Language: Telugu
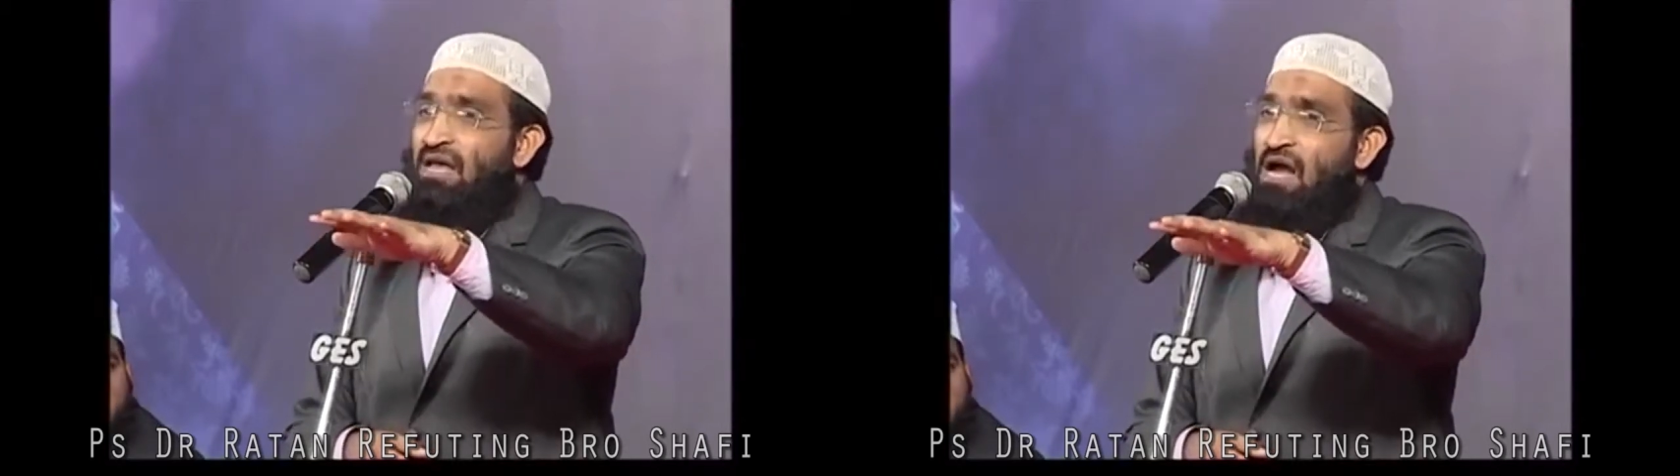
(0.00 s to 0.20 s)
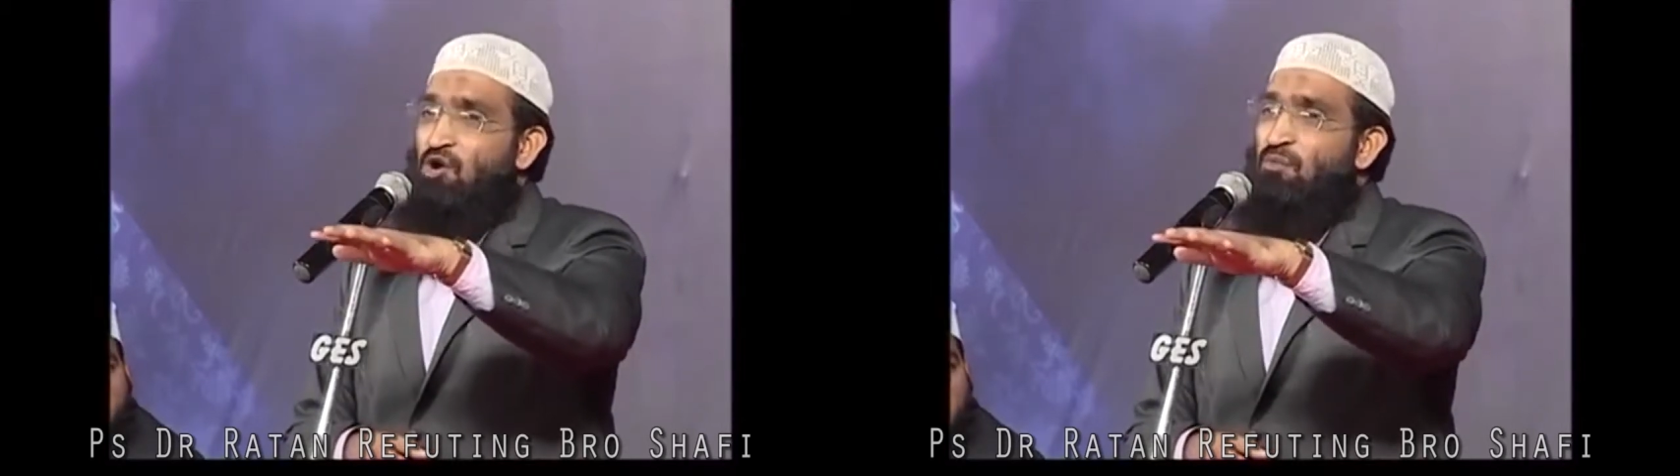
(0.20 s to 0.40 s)

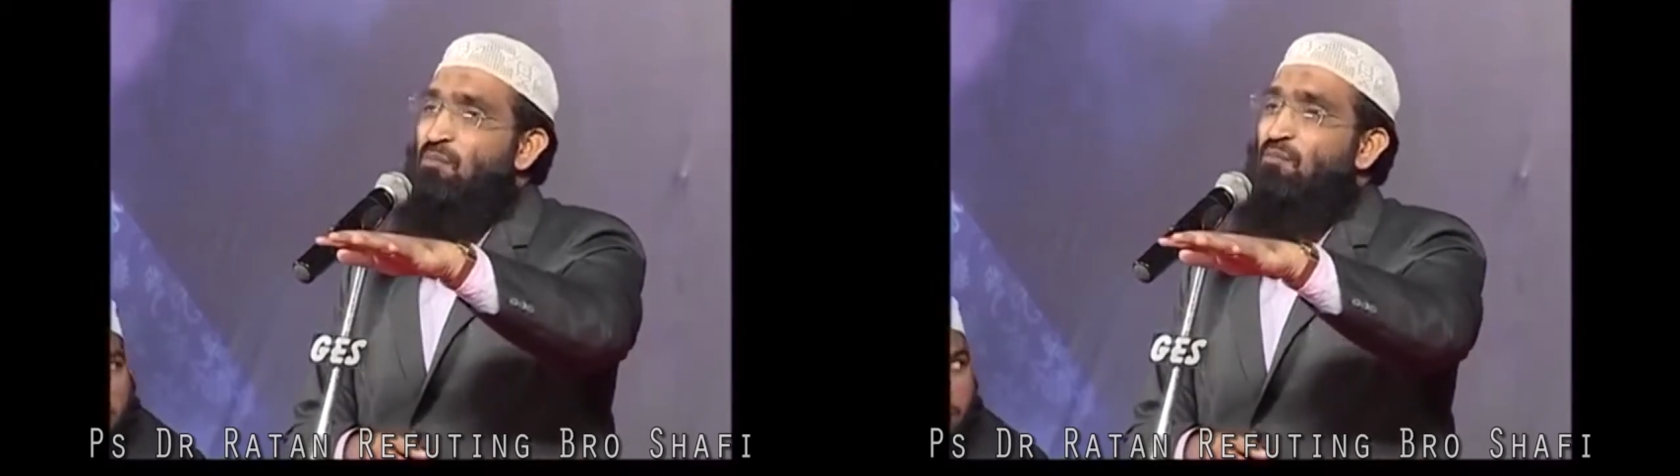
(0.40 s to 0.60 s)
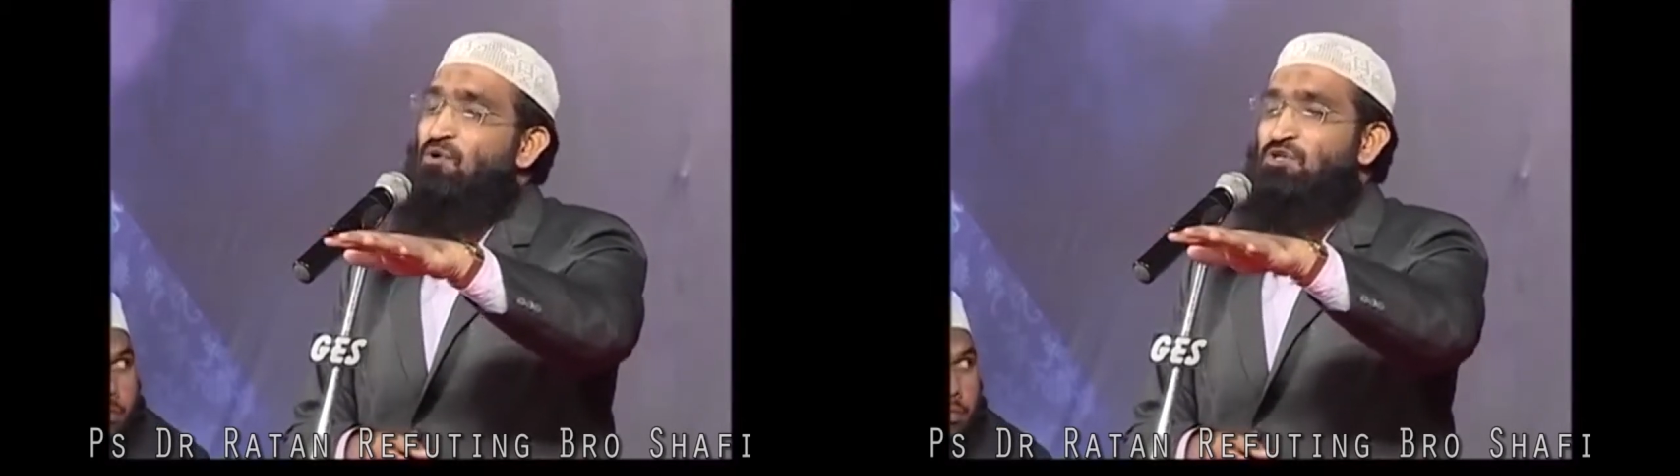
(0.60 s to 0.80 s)

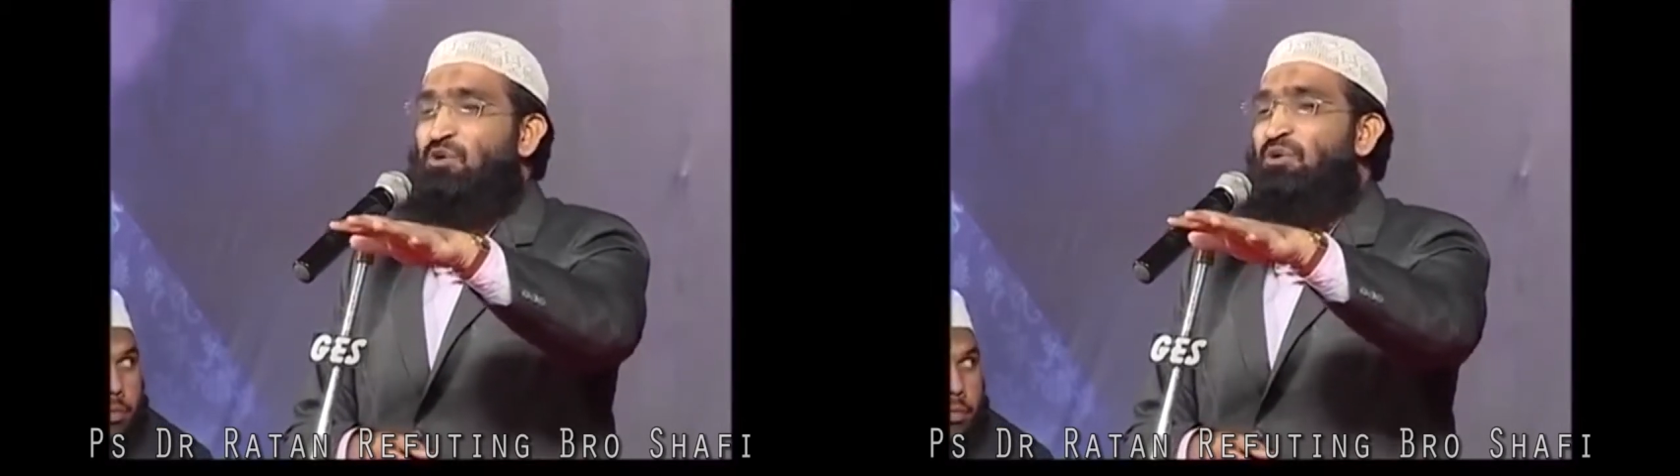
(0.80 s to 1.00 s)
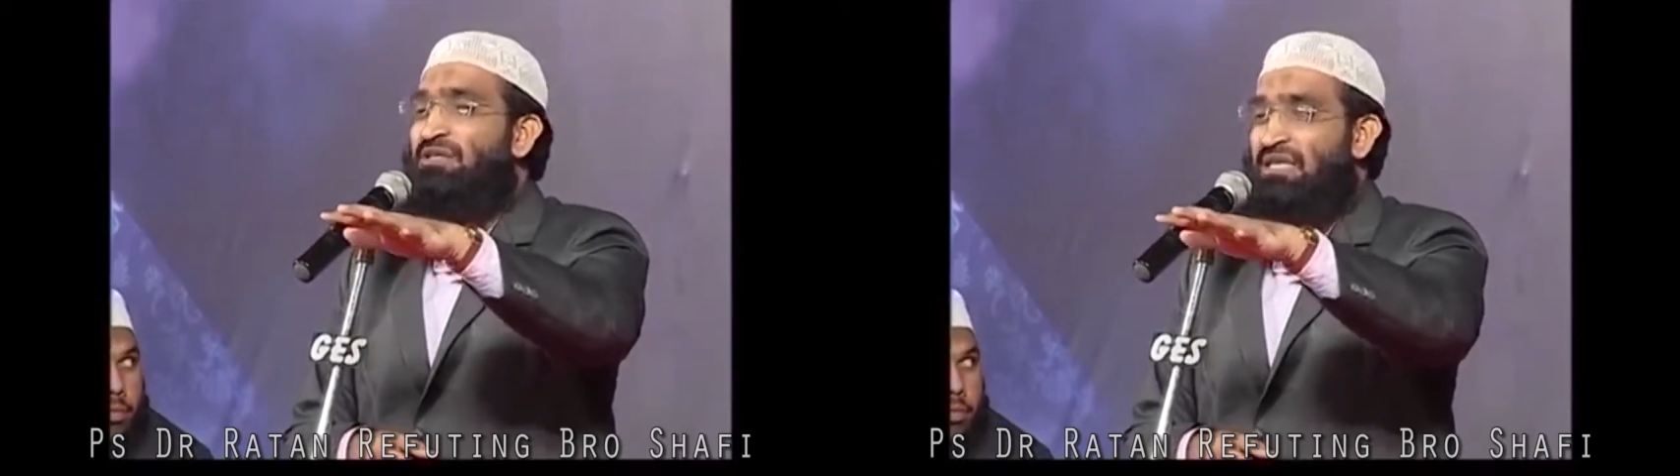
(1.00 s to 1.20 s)
యాకోబు
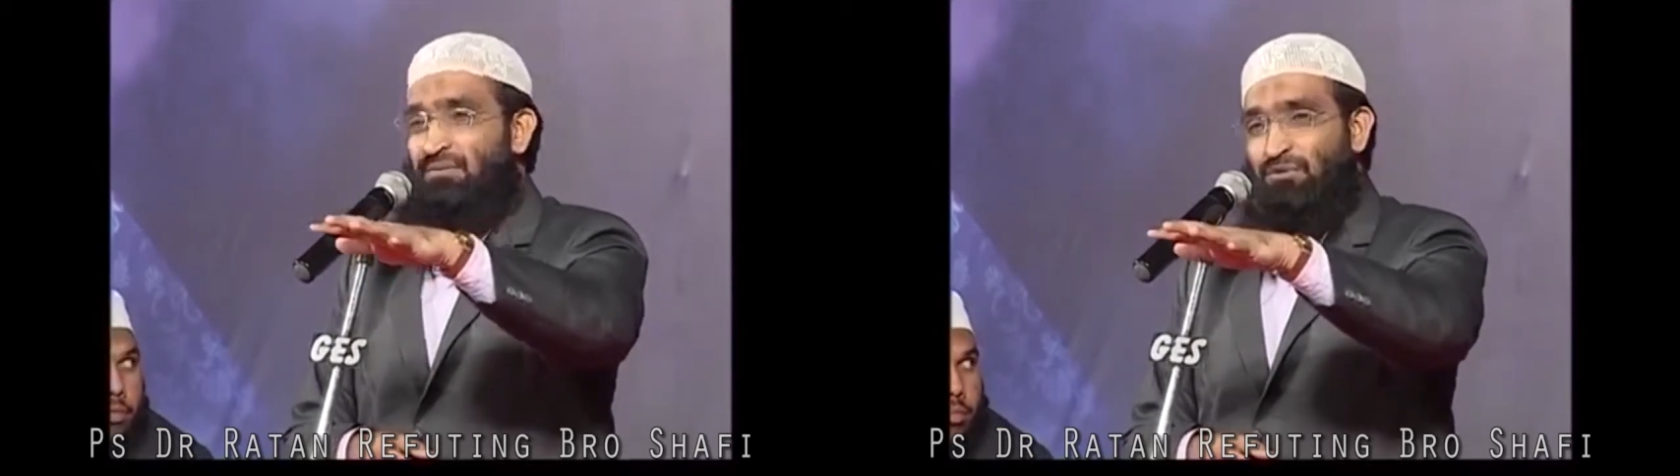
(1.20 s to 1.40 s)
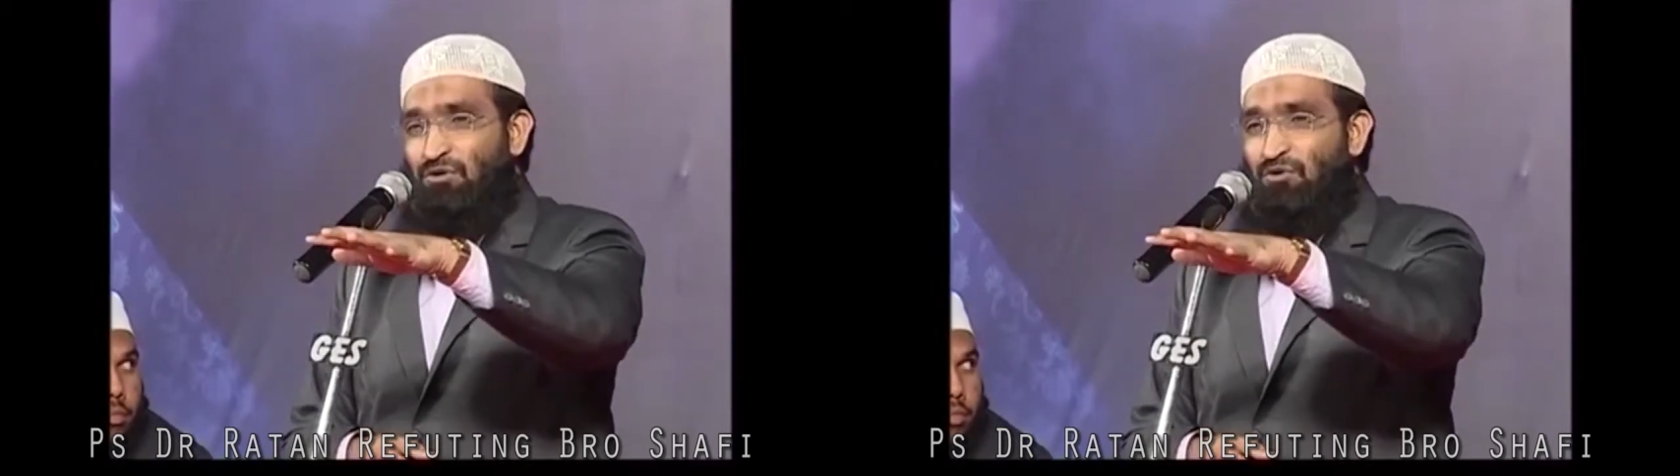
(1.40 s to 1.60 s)

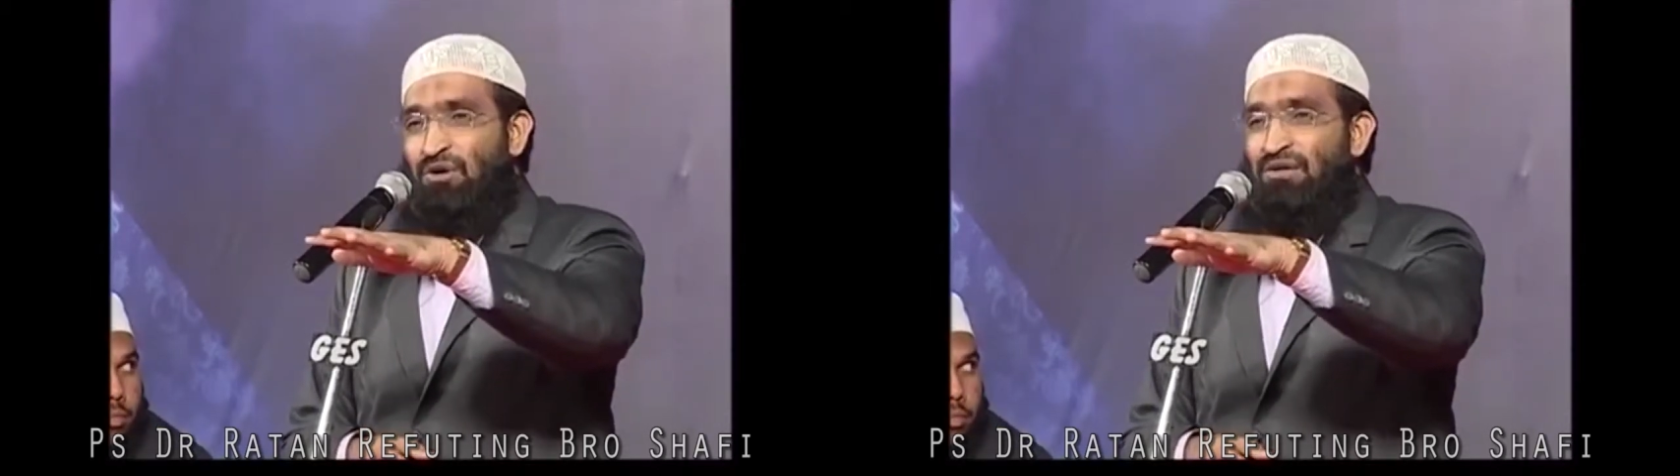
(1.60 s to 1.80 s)
మోసగుండితనముతో